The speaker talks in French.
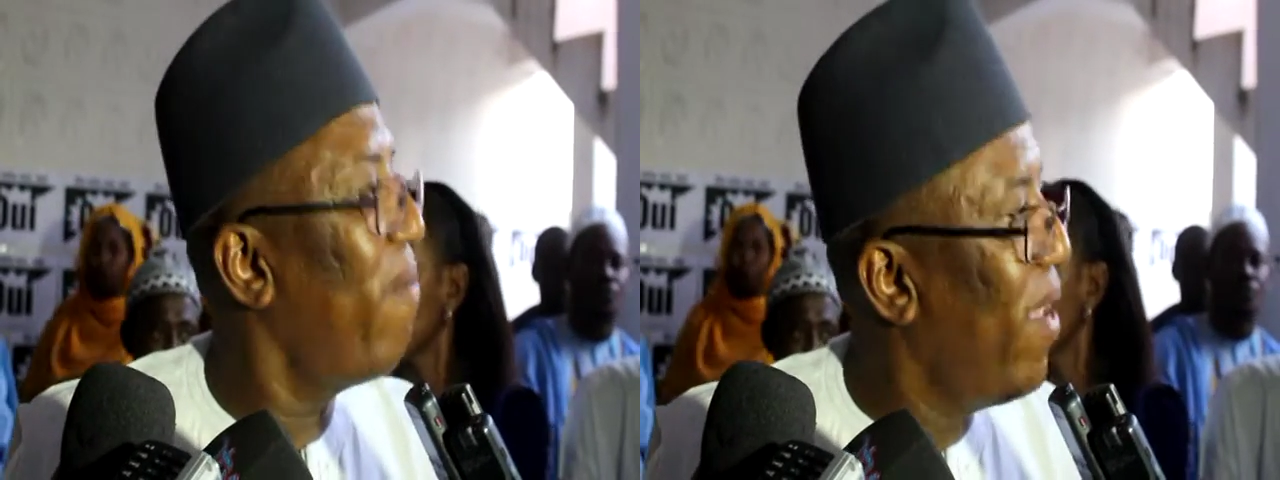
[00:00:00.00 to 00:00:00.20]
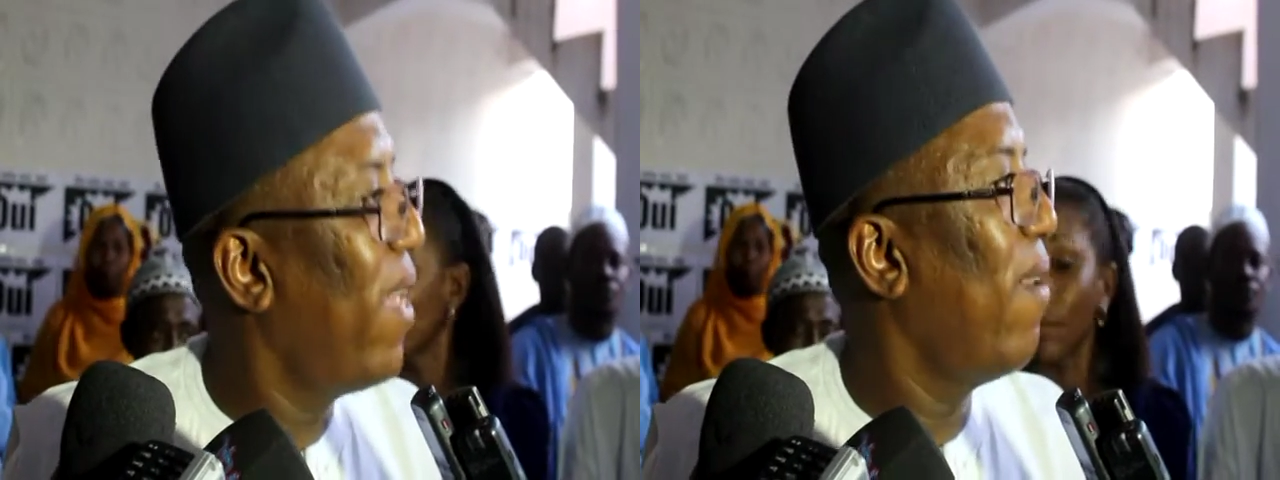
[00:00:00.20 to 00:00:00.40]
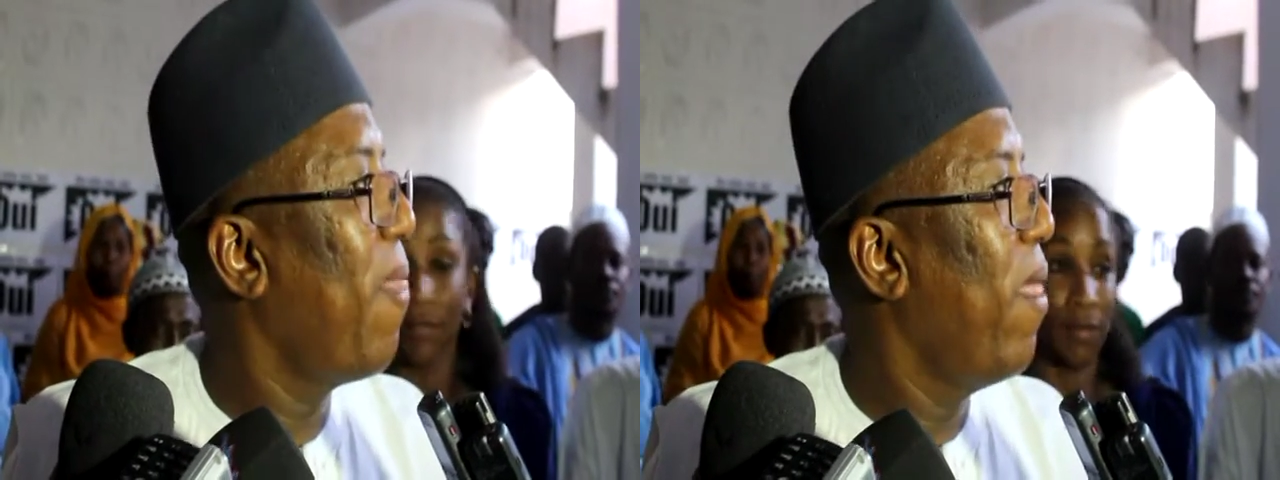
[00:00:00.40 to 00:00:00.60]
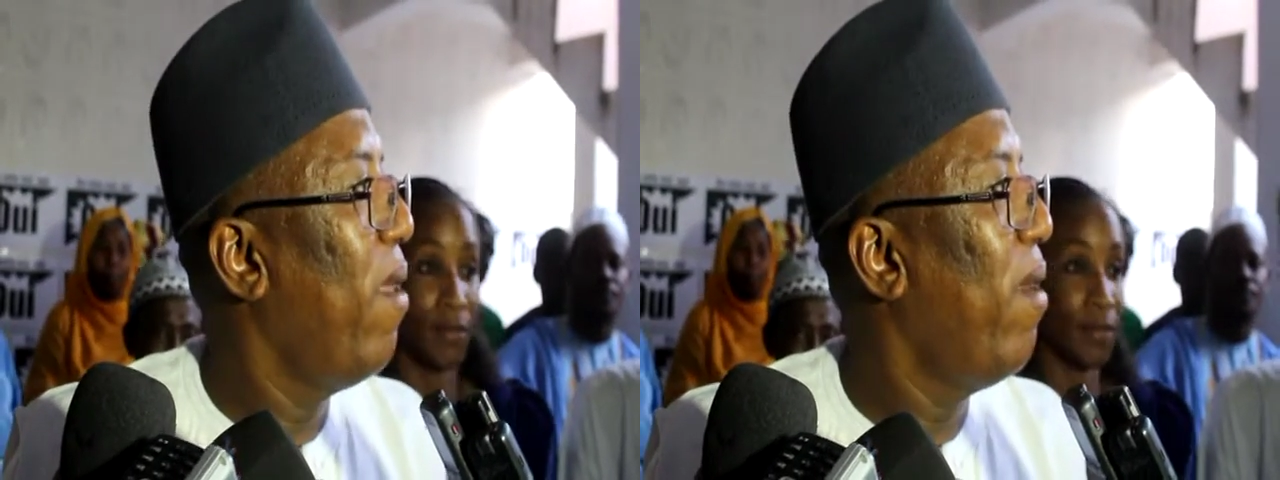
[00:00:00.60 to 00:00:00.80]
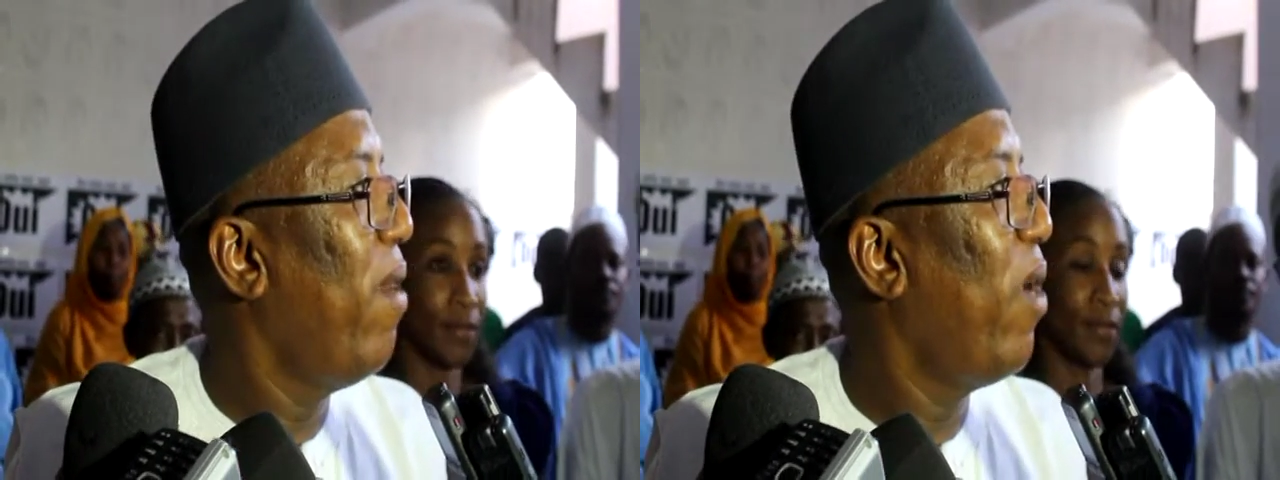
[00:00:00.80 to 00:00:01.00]
faire.
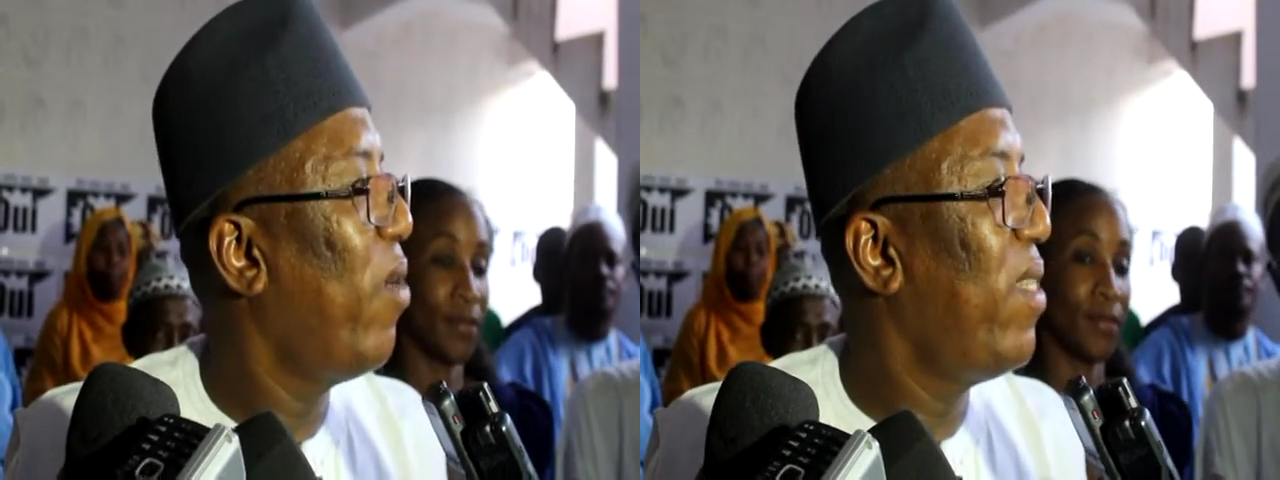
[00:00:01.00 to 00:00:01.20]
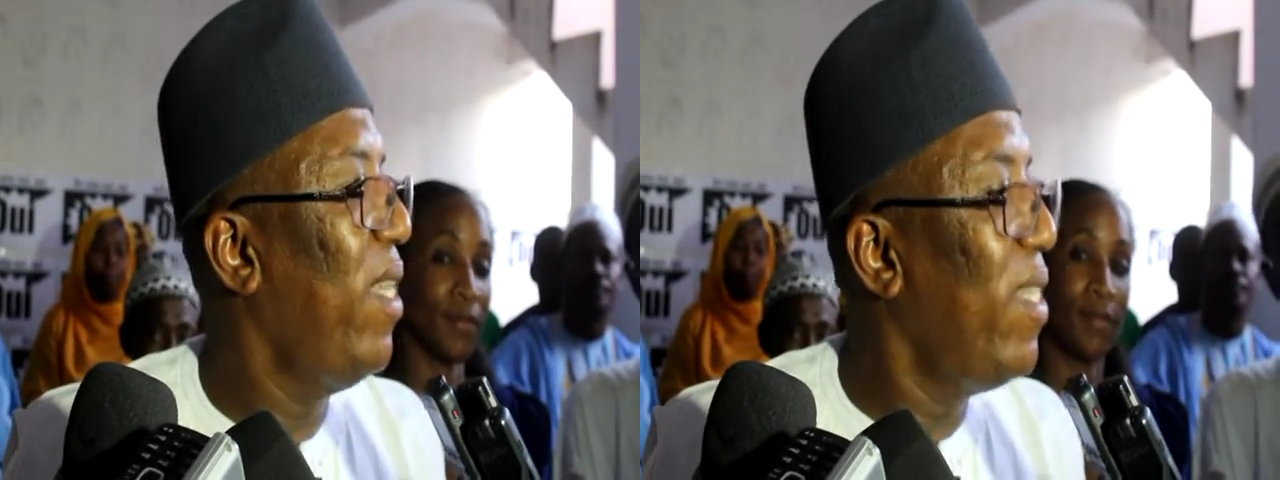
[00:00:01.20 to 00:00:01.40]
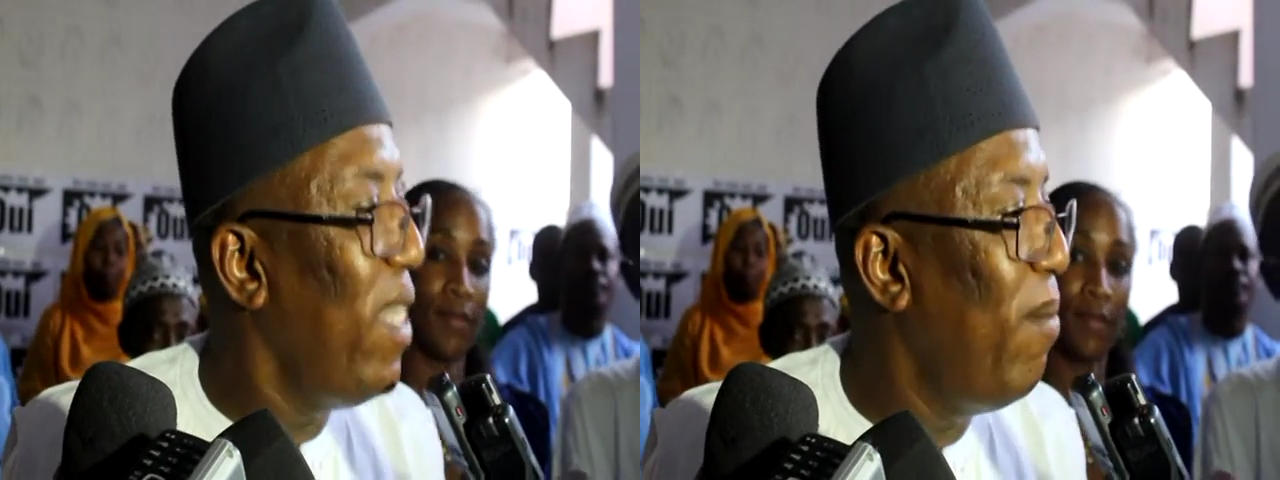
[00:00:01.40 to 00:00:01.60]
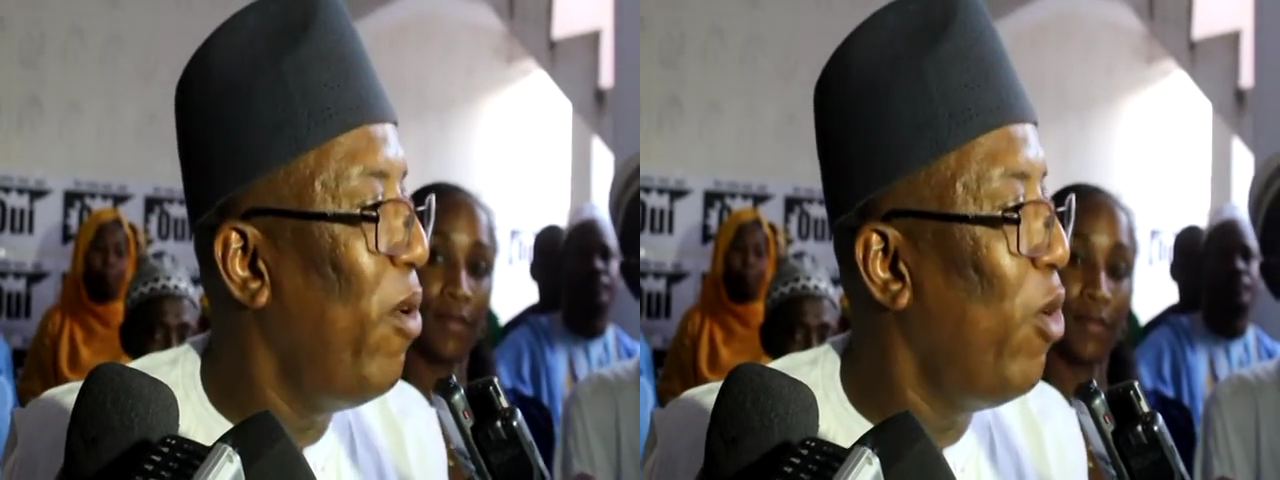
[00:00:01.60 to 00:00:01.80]
Alors ces cibles